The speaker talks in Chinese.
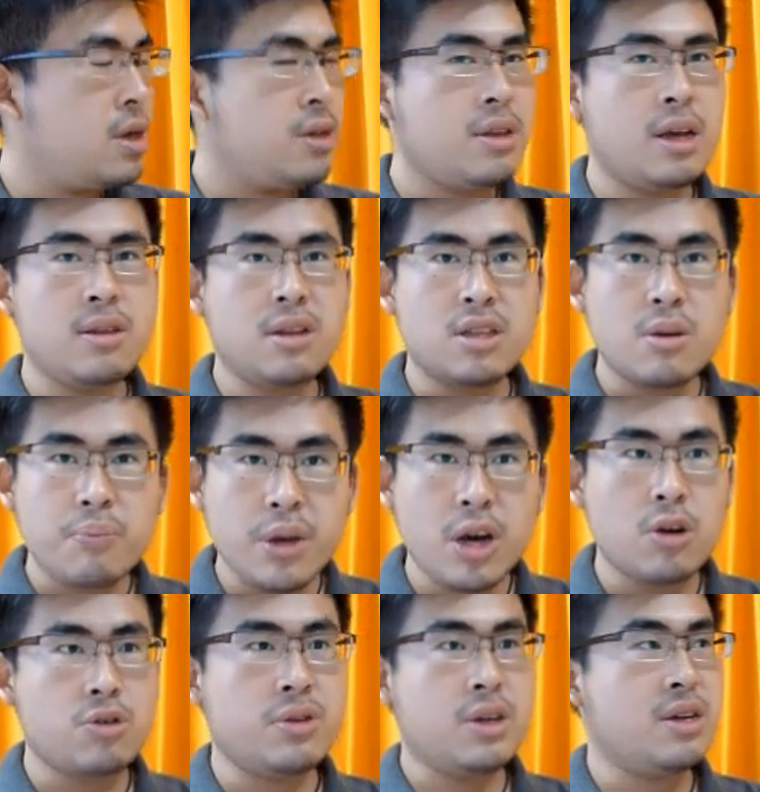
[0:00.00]
那你的
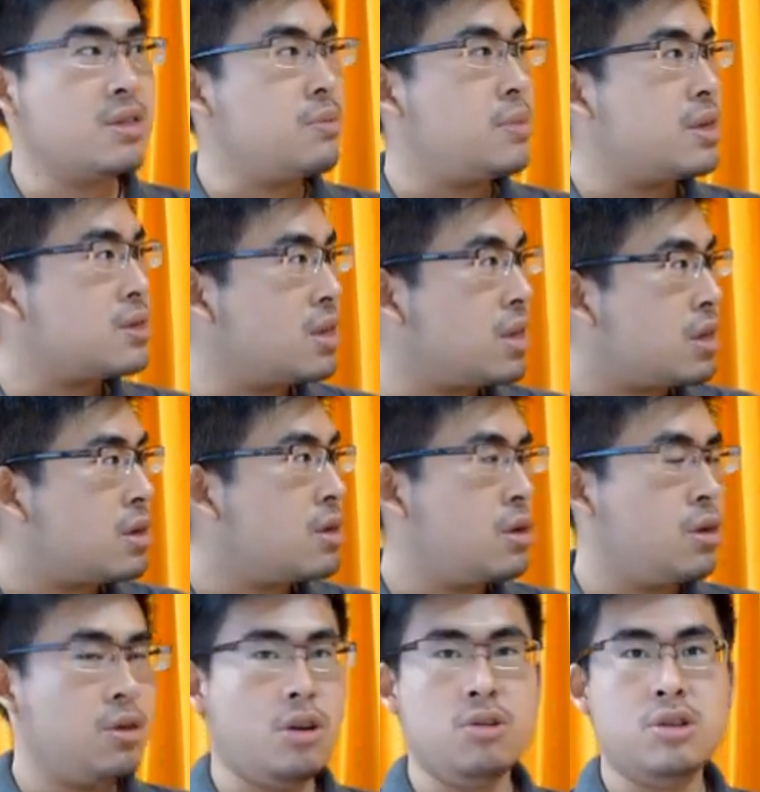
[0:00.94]
标准要怎么定？
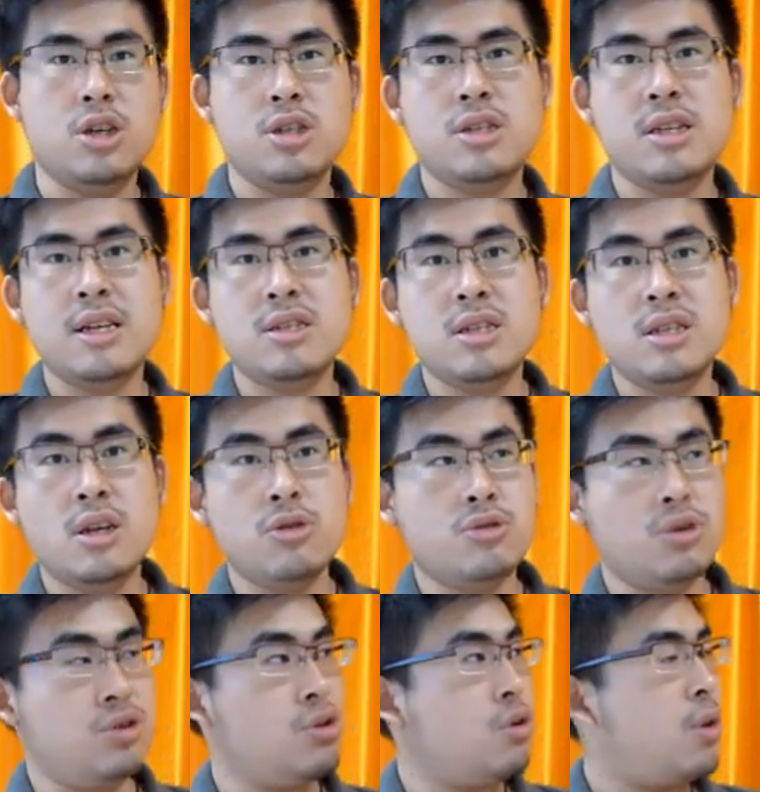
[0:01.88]
尤其是在今天
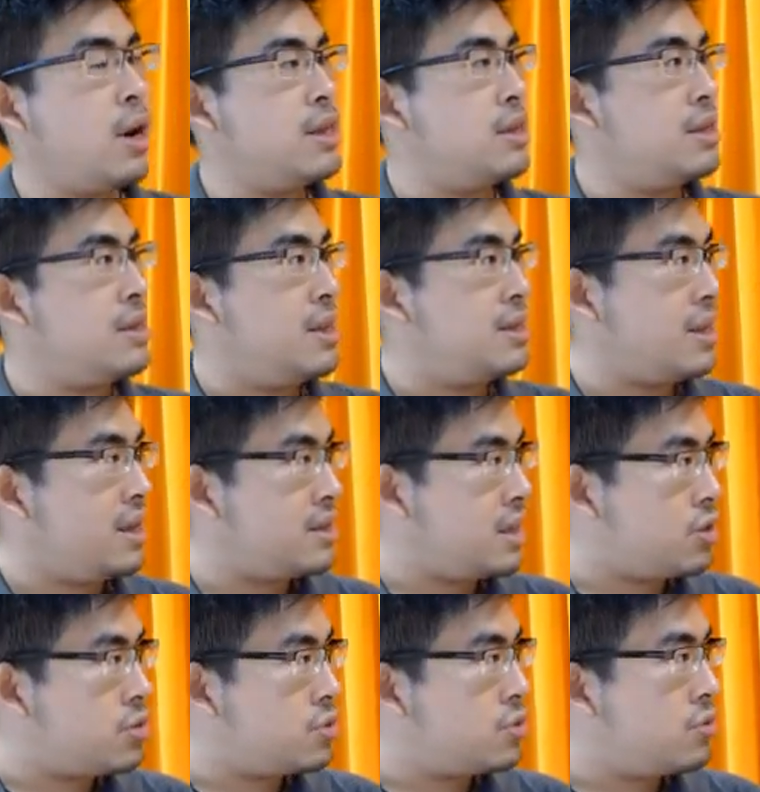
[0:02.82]
全球化的年代
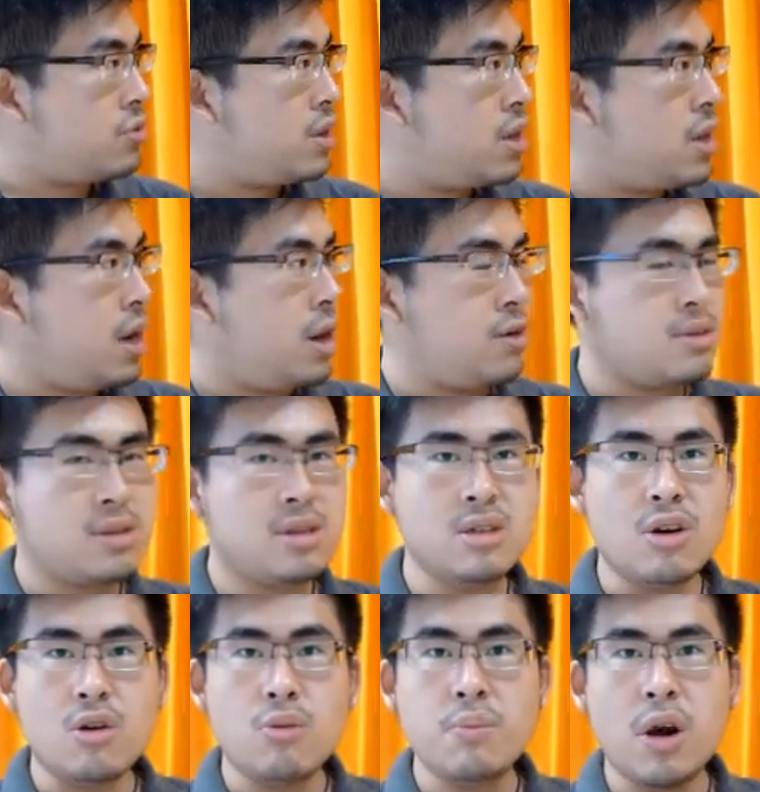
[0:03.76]
当中，啊，
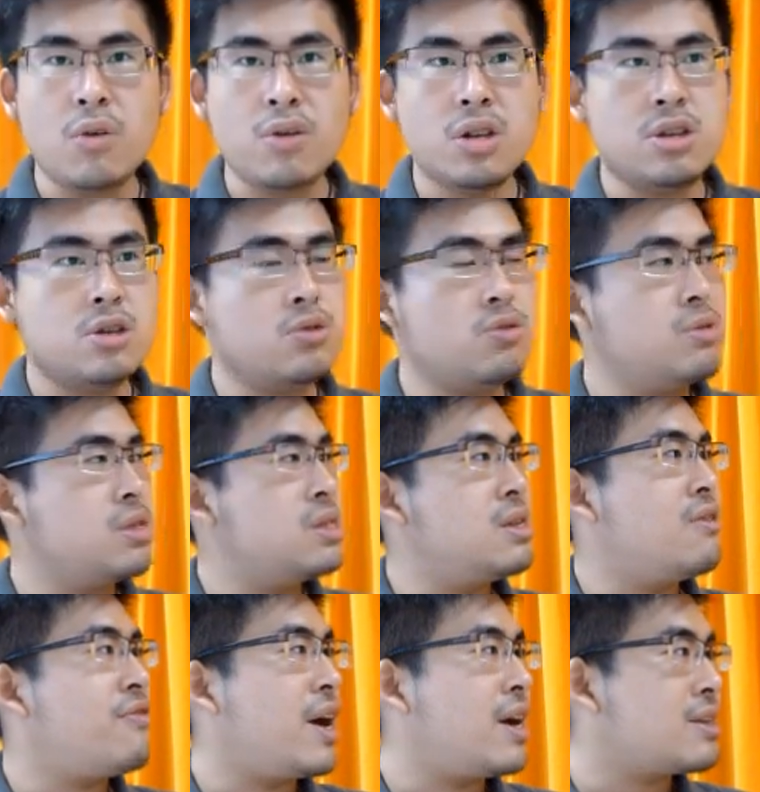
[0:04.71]
自由贸易是如此
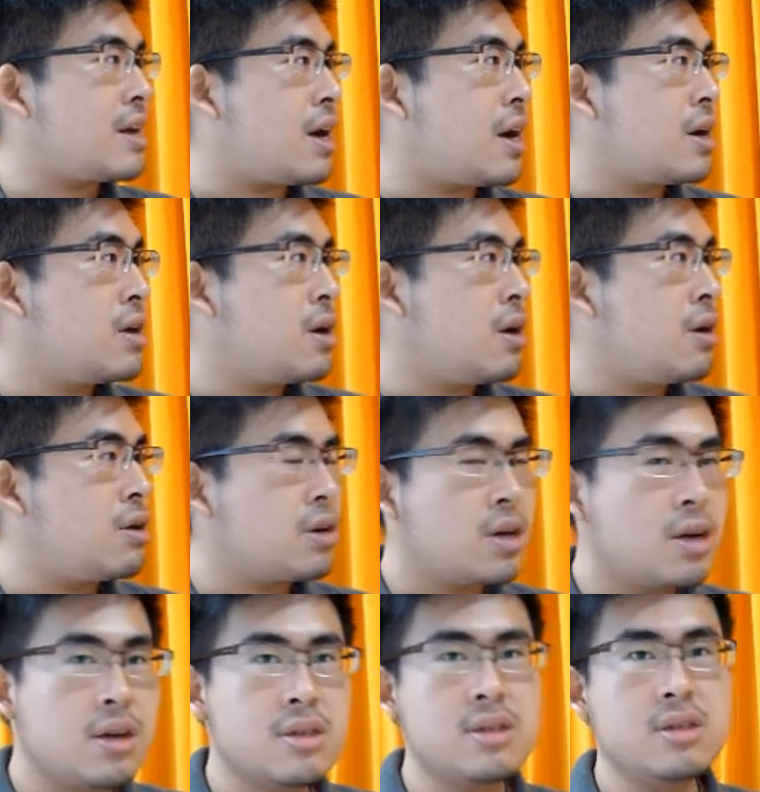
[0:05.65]
的发达，而
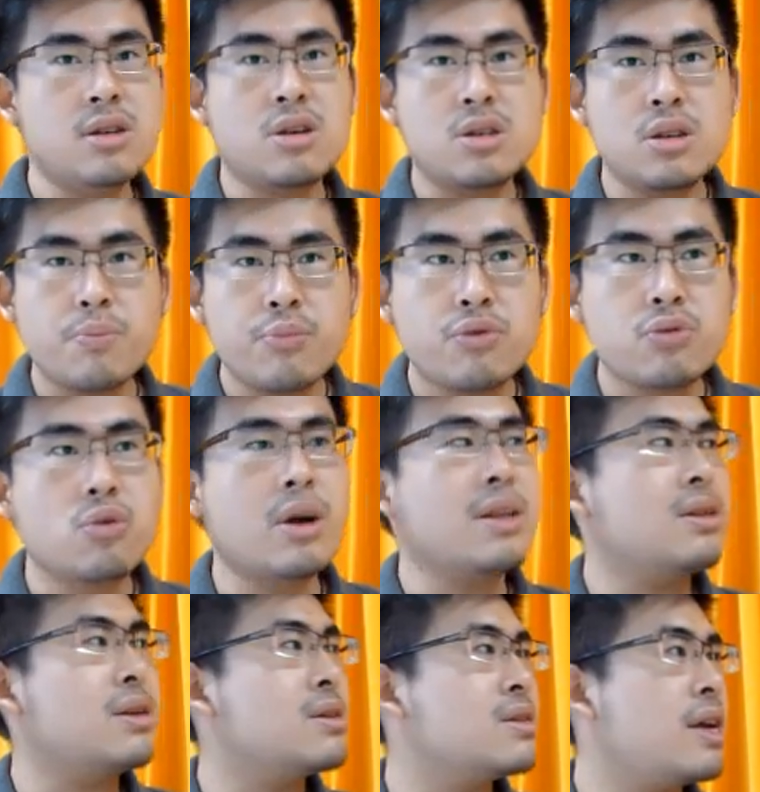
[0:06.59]
科技也是不
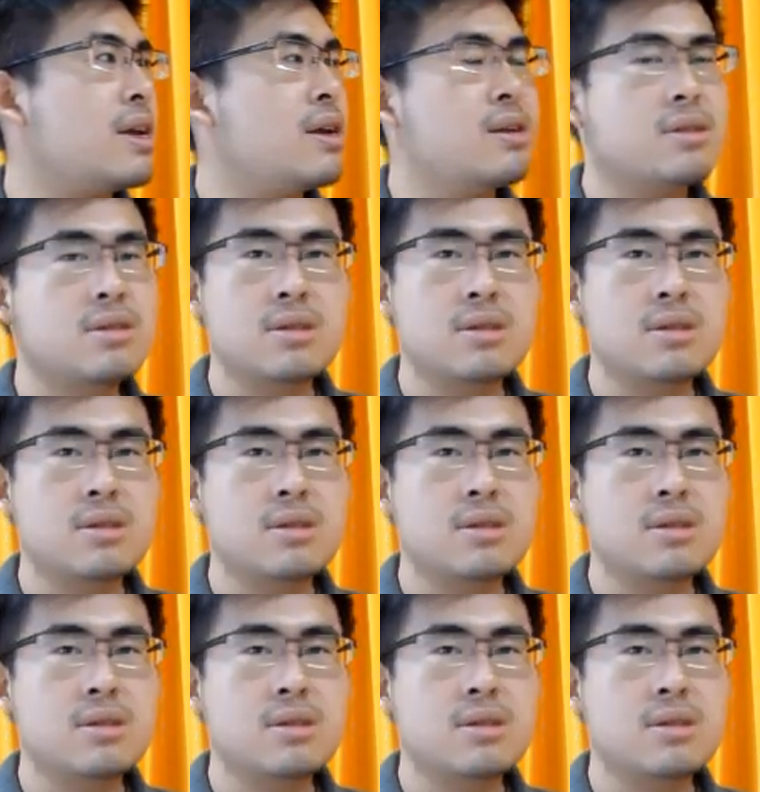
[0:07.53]
断的在。